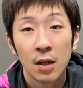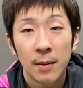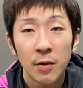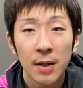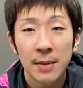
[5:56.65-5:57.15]

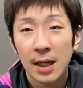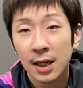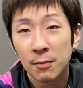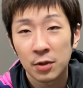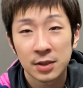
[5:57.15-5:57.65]
まあ、これは何
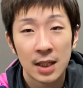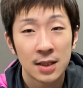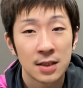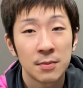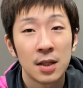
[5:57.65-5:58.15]
回もお伝え
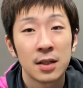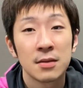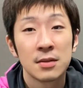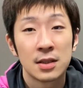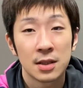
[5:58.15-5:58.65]
させてもらって
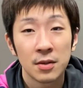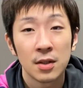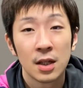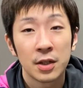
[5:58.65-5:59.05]
るんですけど